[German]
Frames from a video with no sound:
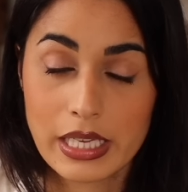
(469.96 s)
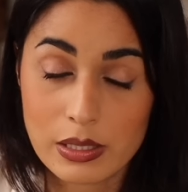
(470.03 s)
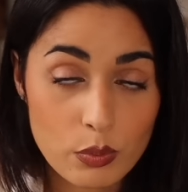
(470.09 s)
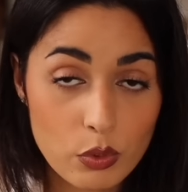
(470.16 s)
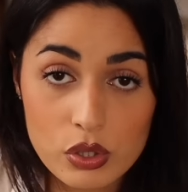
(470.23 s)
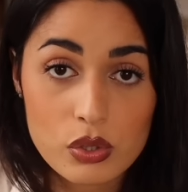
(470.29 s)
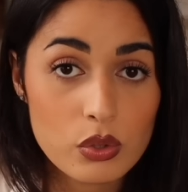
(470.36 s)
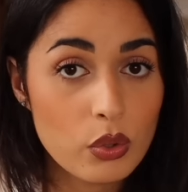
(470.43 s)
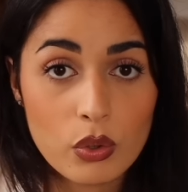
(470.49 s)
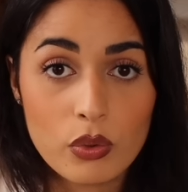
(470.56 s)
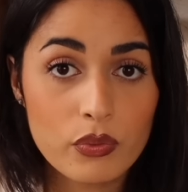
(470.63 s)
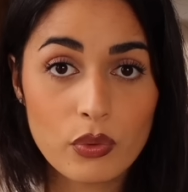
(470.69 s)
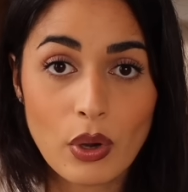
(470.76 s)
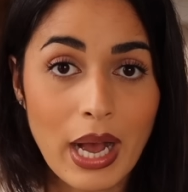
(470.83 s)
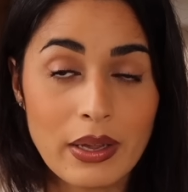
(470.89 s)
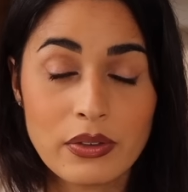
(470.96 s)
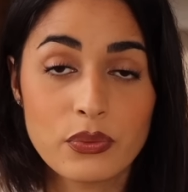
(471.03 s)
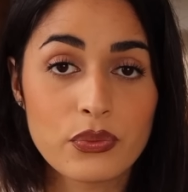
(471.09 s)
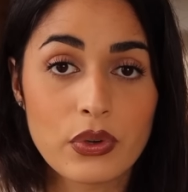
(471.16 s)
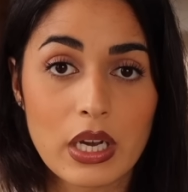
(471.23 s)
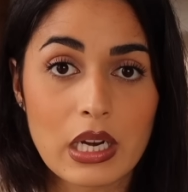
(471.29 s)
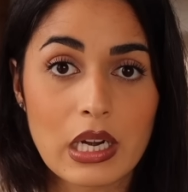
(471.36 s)
Es muss irgendwo
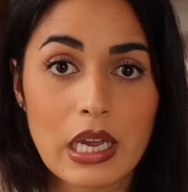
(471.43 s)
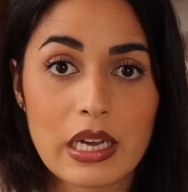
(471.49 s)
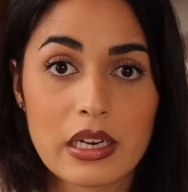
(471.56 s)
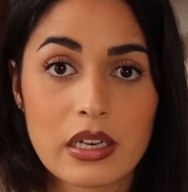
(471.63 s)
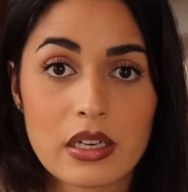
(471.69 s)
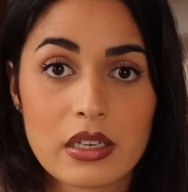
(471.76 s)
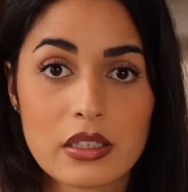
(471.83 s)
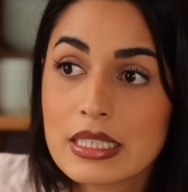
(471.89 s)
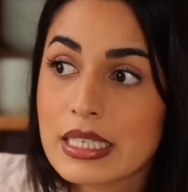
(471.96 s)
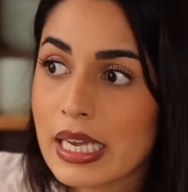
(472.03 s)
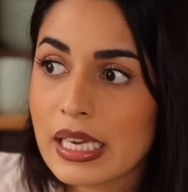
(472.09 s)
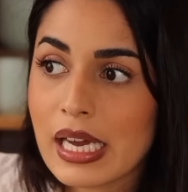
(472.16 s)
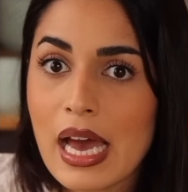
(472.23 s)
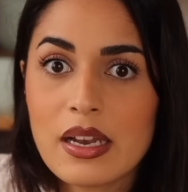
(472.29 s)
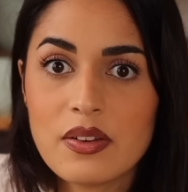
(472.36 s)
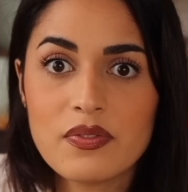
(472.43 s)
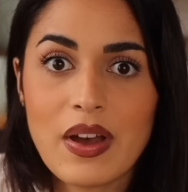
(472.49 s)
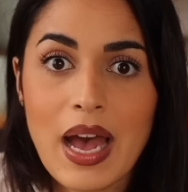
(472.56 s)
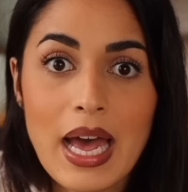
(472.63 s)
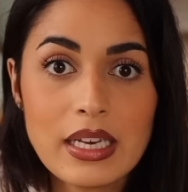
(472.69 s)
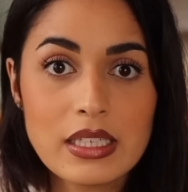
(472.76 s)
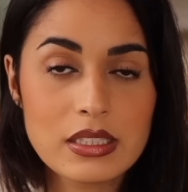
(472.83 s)
anfangen, leider. Der Iran
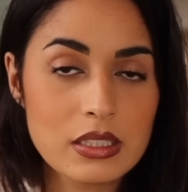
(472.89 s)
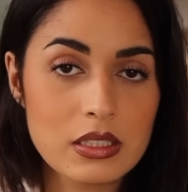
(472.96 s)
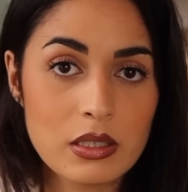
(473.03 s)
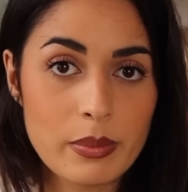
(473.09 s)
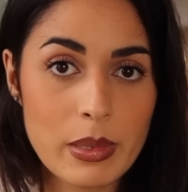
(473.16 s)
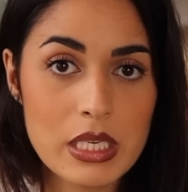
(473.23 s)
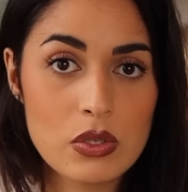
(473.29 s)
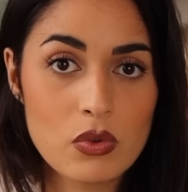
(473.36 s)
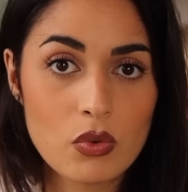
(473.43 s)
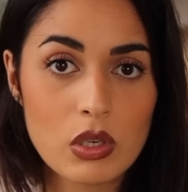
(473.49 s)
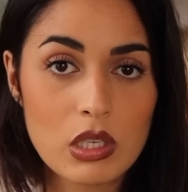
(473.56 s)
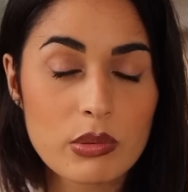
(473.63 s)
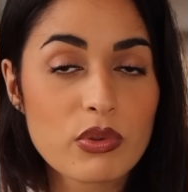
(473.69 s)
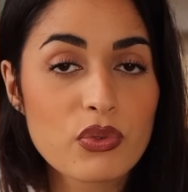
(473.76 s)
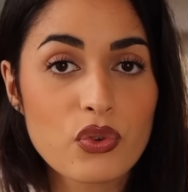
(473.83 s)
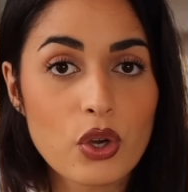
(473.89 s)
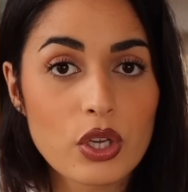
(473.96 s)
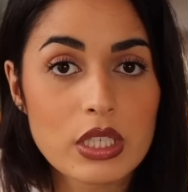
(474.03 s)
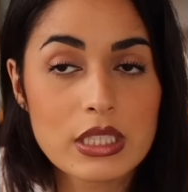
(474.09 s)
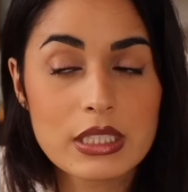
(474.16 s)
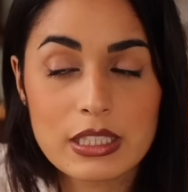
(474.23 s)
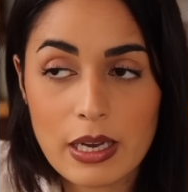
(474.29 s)
war nicht immer so, liebe
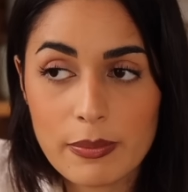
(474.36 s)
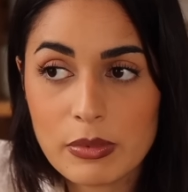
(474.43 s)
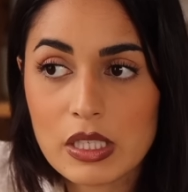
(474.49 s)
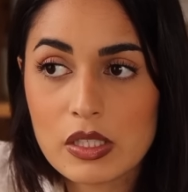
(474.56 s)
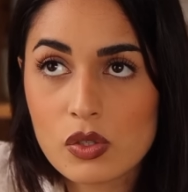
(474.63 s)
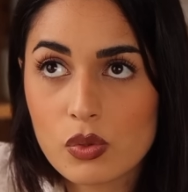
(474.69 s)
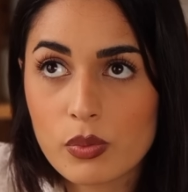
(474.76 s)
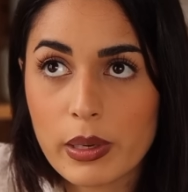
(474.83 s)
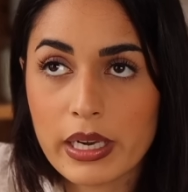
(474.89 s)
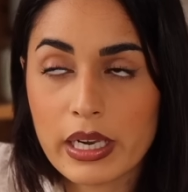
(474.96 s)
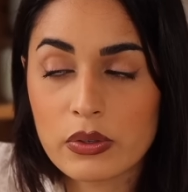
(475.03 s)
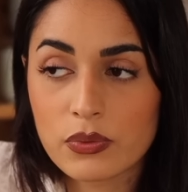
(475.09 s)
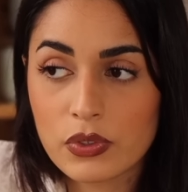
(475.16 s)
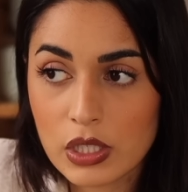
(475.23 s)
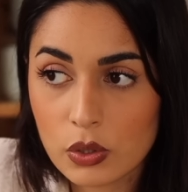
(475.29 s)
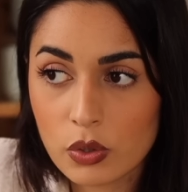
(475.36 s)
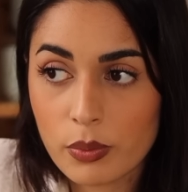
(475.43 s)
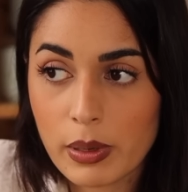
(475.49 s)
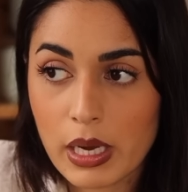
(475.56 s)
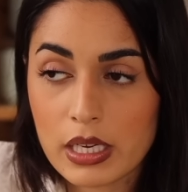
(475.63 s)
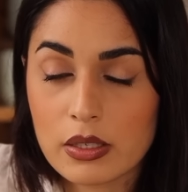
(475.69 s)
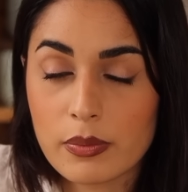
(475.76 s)
Freunde. Ich habe dazu mal ein Video
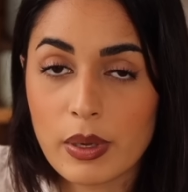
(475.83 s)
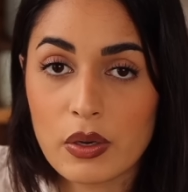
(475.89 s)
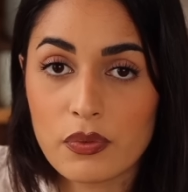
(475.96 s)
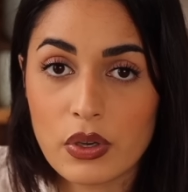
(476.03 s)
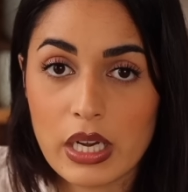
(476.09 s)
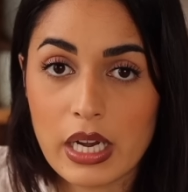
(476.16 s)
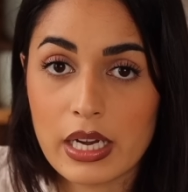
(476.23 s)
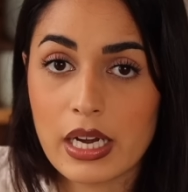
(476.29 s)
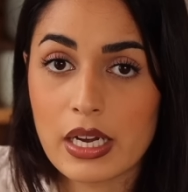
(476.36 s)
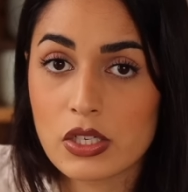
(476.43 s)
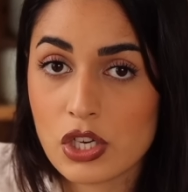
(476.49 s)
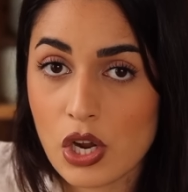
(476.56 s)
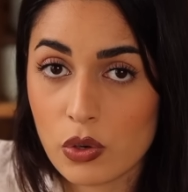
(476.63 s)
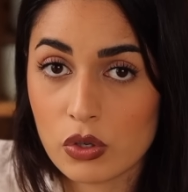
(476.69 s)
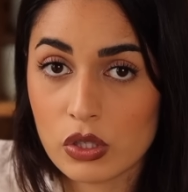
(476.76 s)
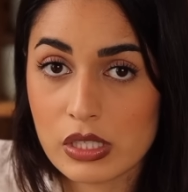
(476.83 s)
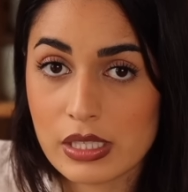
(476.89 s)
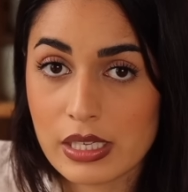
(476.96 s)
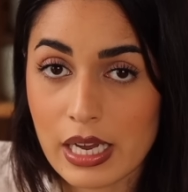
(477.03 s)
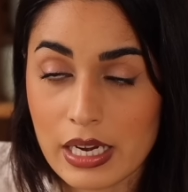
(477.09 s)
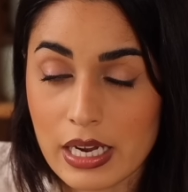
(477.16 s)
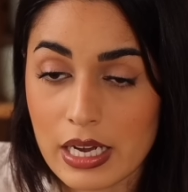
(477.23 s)
gemacht in meiner Vergangenheit. Schaut euch das
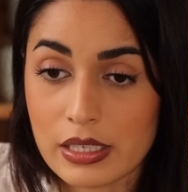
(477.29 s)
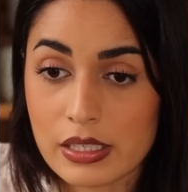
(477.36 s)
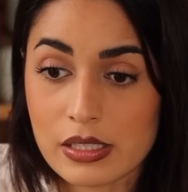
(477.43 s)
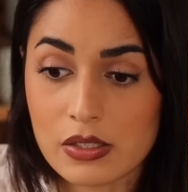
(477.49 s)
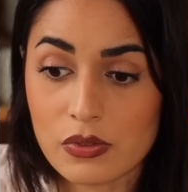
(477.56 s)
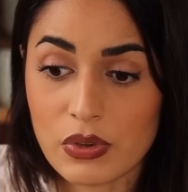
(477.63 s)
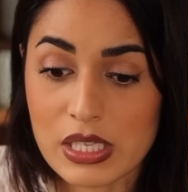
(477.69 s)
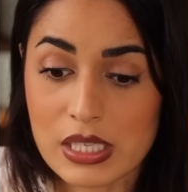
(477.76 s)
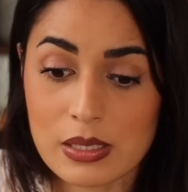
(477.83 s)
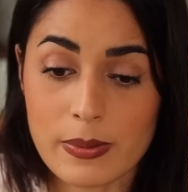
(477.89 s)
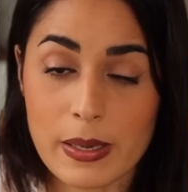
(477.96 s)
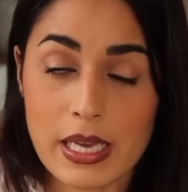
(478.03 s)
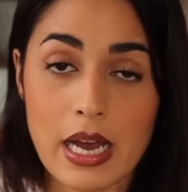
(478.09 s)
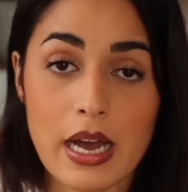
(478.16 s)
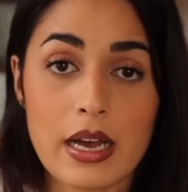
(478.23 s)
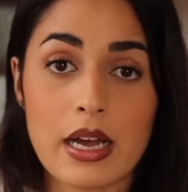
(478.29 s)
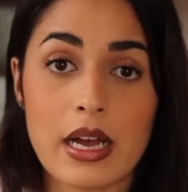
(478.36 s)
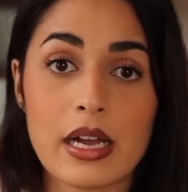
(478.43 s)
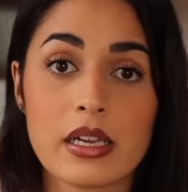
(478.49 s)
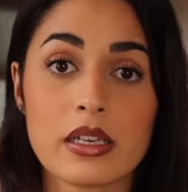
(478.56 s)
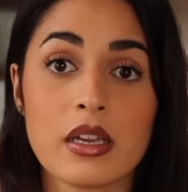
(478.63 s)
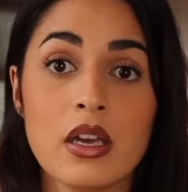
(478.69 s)
gerne an. Das ist fast zwei Jahre
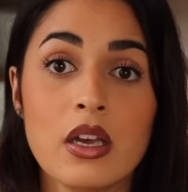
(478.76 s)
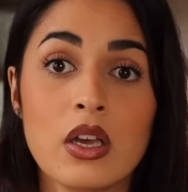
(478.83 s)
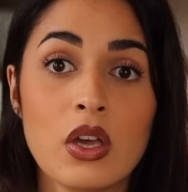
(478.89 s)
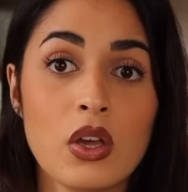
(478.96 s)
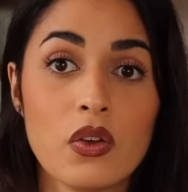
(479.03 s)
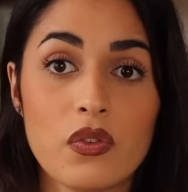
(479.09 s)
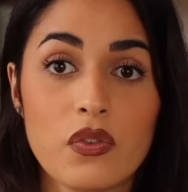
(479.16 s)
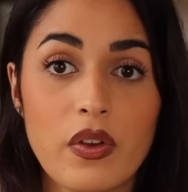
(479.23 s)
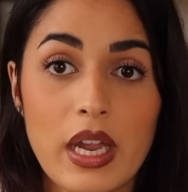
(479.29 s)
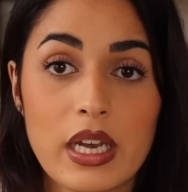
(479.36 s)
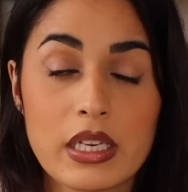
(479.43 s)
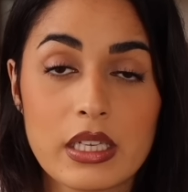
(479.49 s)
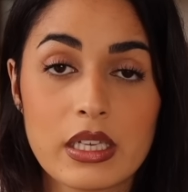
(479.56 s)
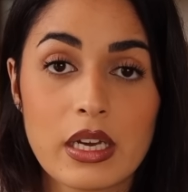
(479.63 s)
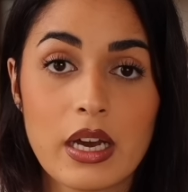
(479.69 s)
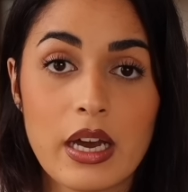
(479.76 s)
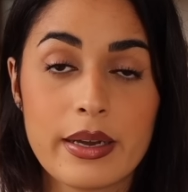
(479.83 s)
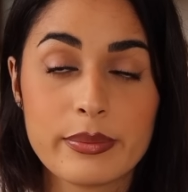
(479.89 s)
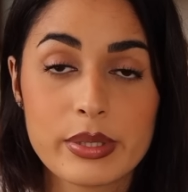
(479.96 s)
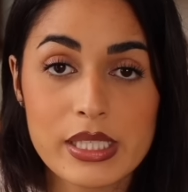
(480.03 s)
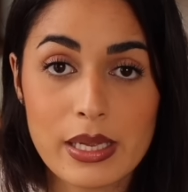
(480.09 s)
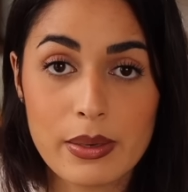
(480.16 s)
alt wenn ihr ein
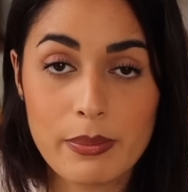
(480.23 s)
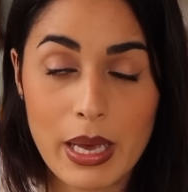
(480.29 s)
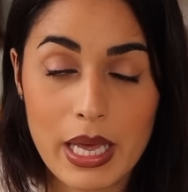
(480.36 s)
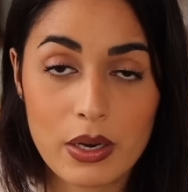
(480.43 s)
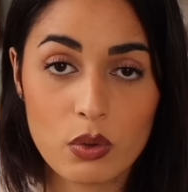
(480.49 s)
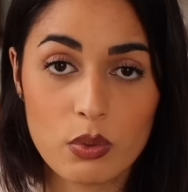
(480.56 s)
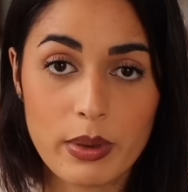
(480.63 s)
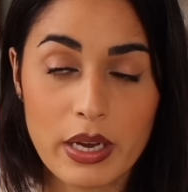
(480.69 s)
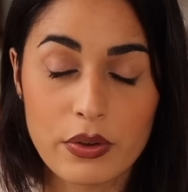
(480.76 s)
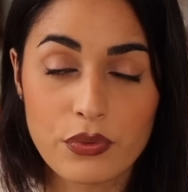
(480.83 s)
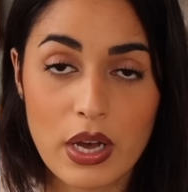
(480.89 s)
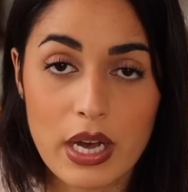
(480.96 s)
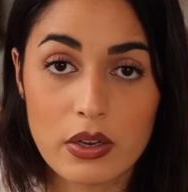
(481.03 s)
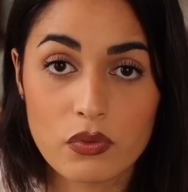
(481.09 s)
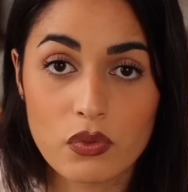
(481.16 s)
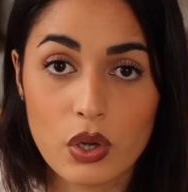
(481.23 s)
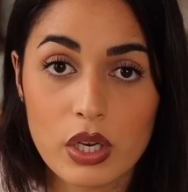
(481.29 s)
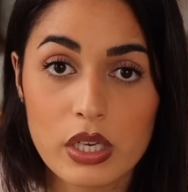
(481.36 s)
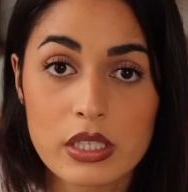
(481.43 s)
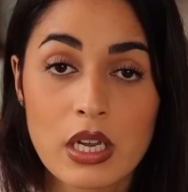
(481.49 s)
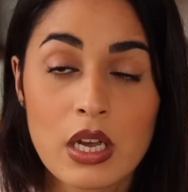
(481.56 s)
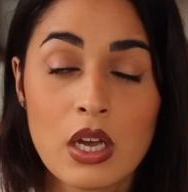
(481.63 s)
bisschen mehr darüber erfahren
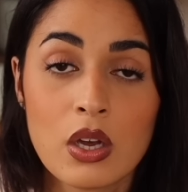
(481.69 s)
wollt.